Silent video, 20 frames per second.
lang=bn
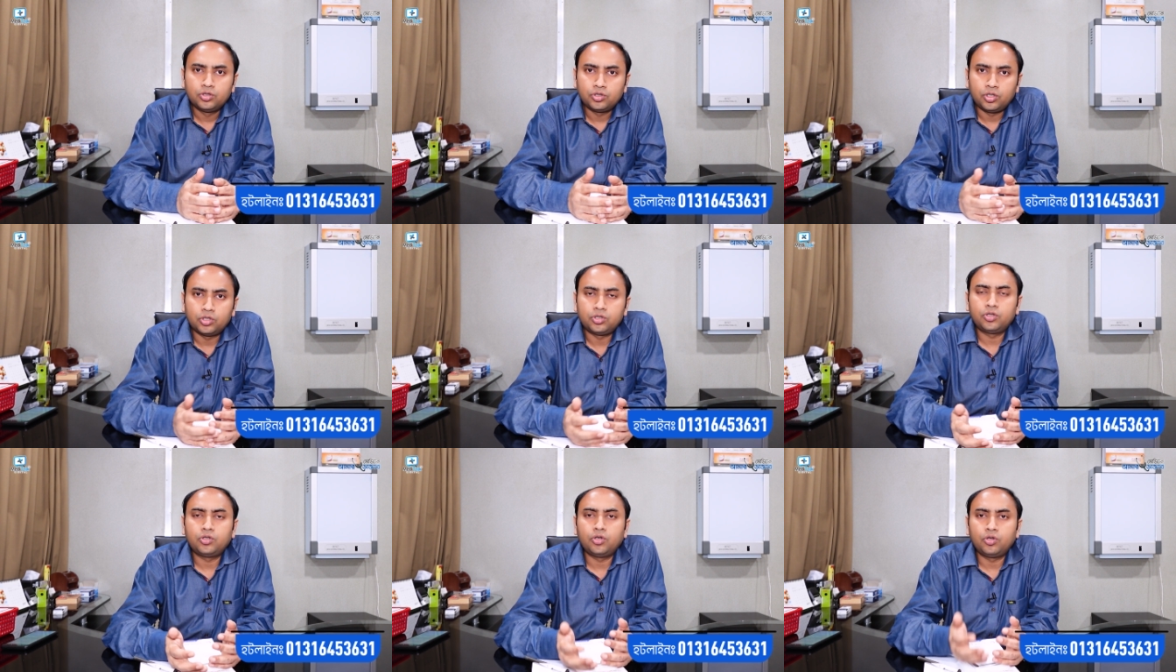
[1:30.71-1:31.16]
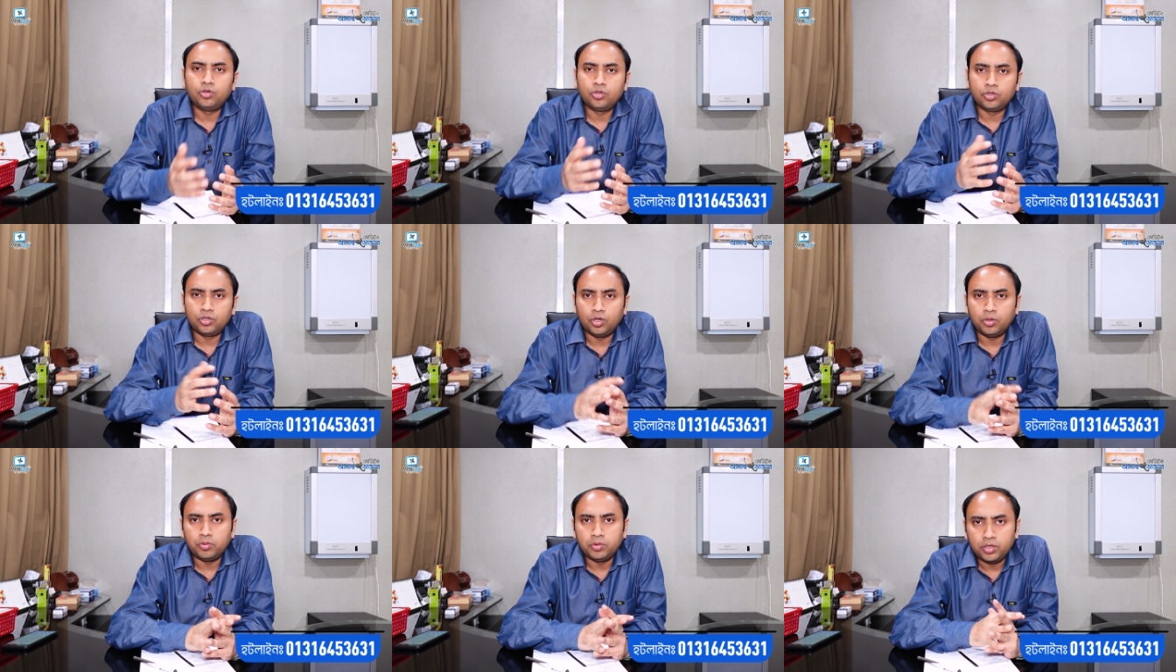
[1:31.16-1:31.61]
সচেতন
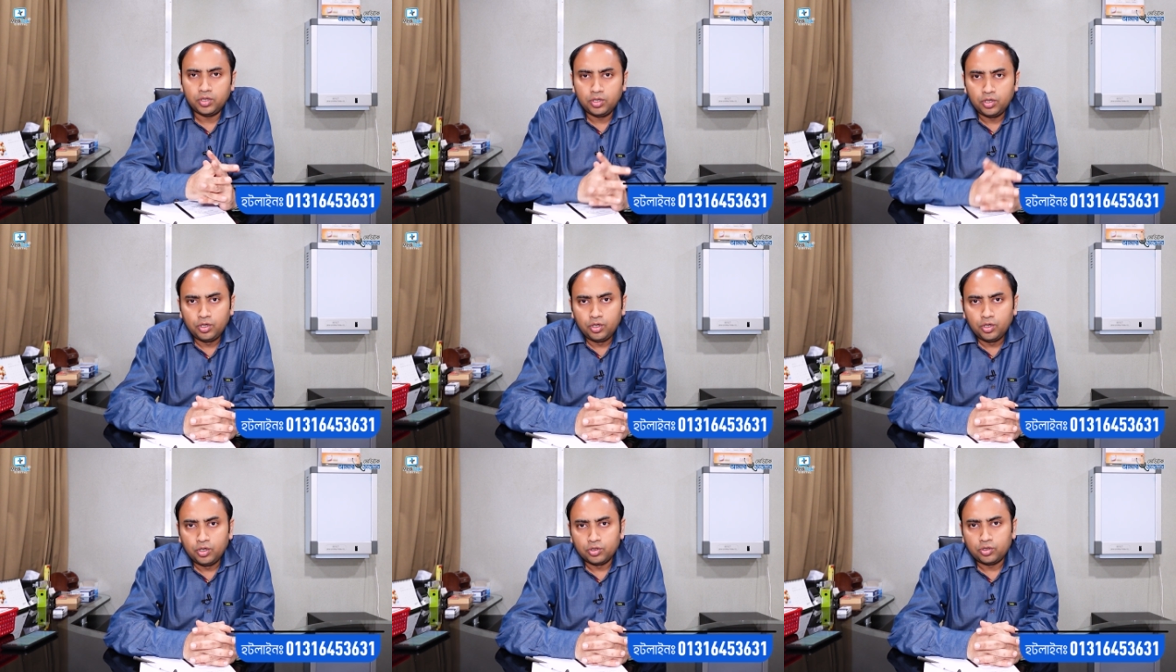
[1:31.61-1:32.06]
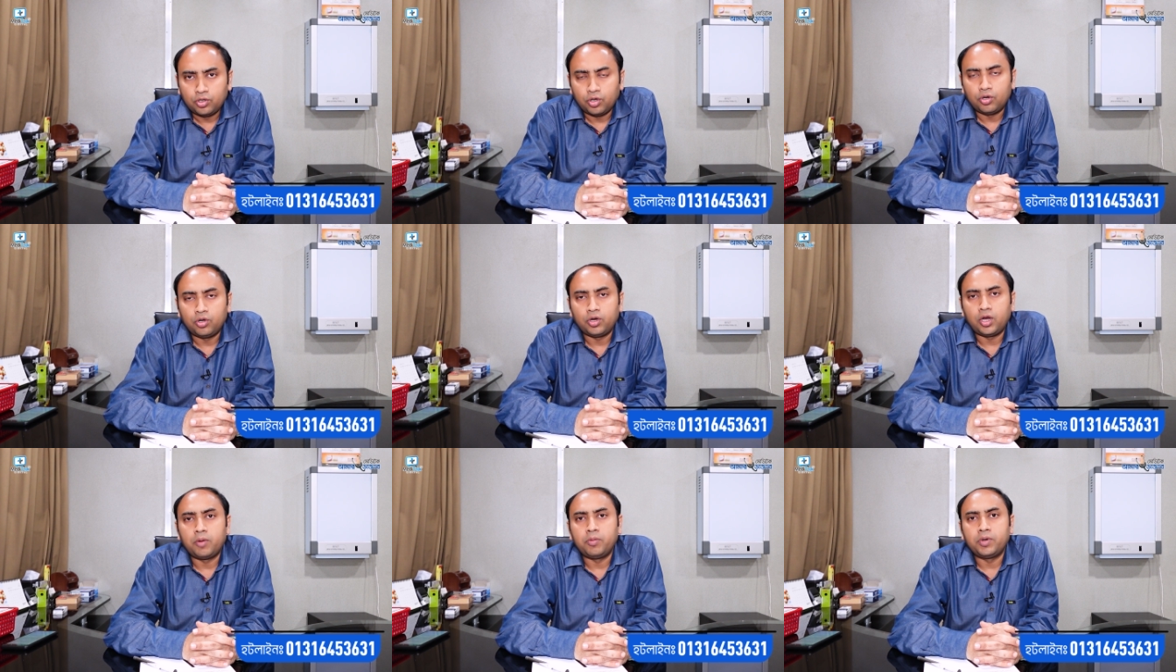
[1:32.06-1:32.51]
হতে হবে
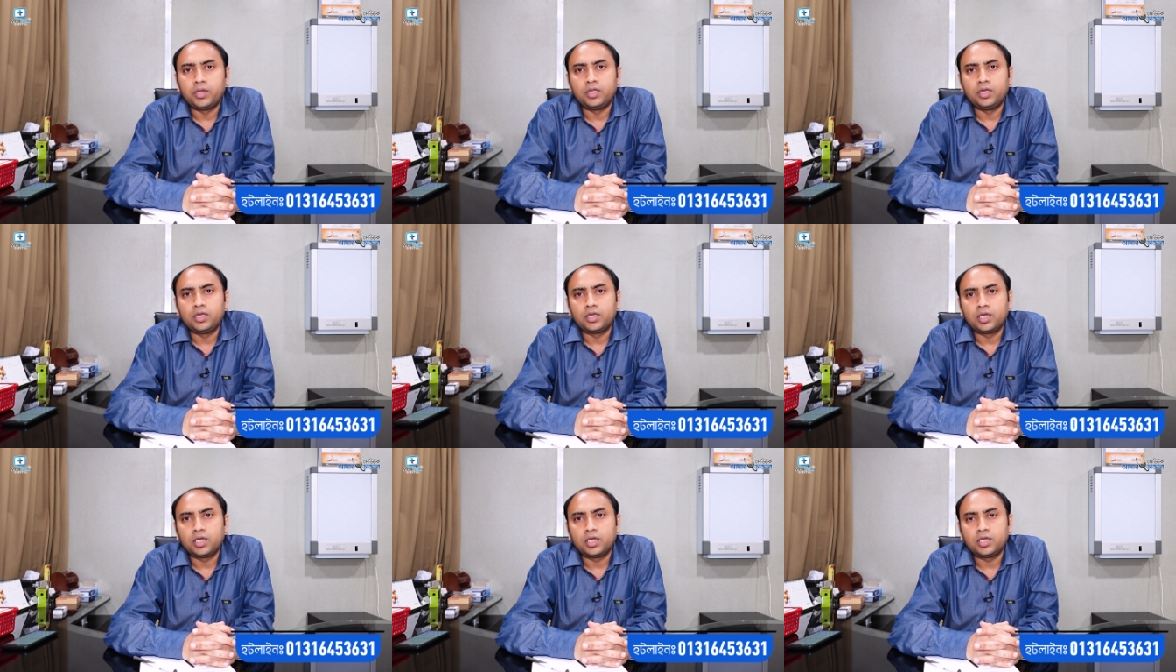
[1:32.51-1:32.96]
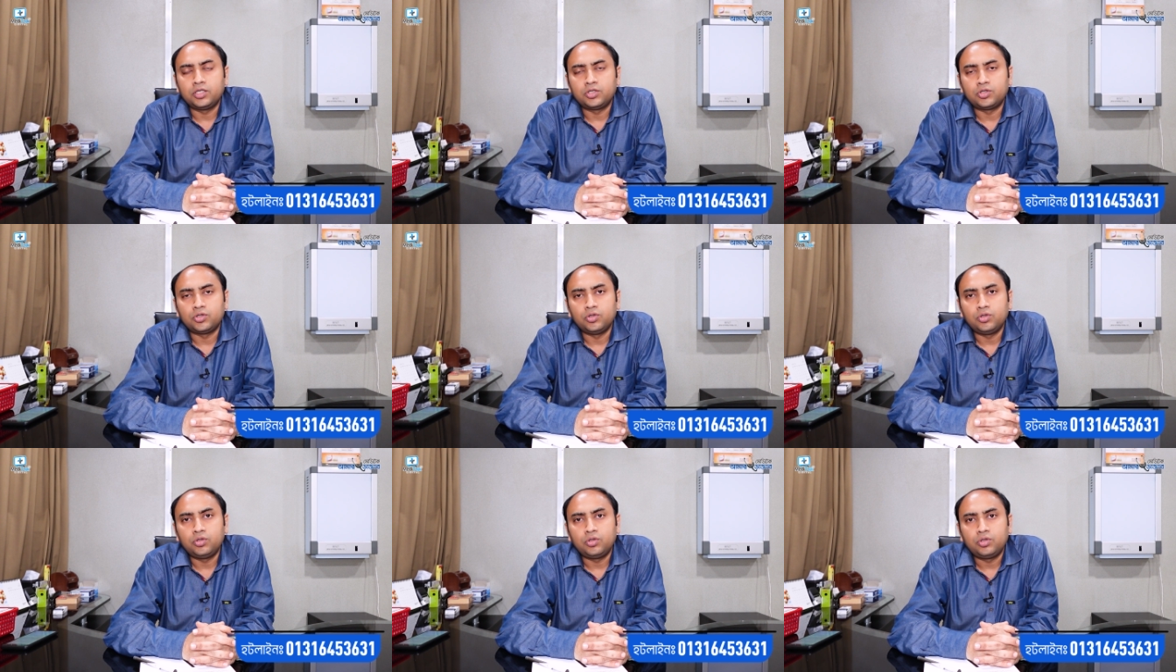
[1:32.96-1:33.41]
তখন আমাদেরকে
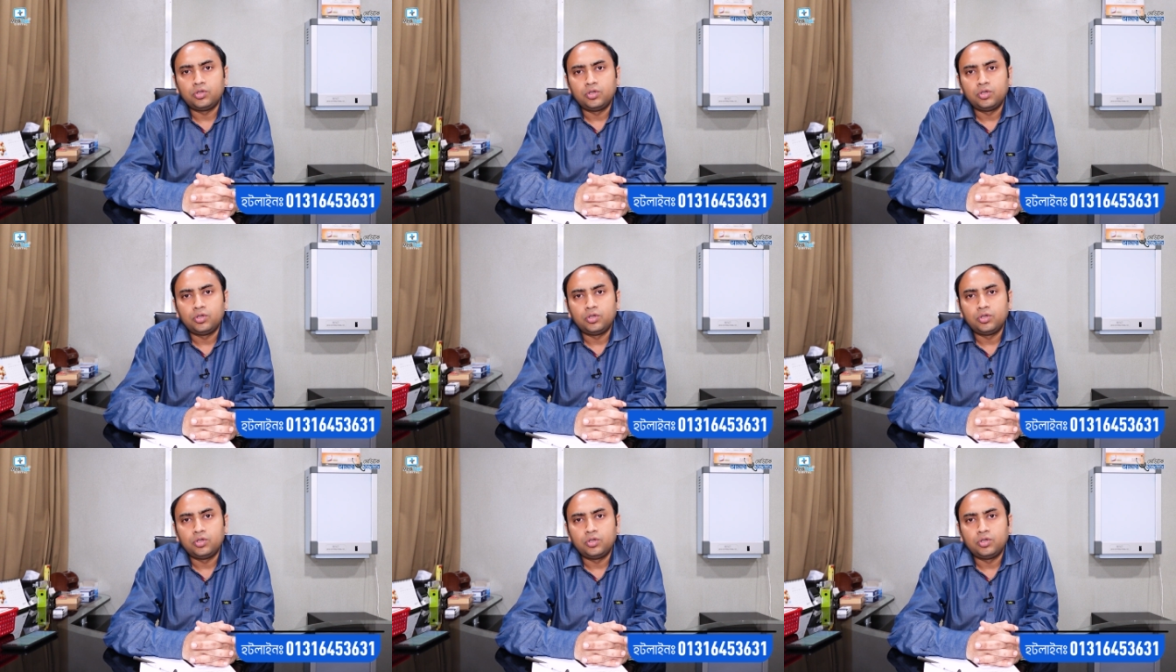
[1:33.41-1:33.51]
কিছু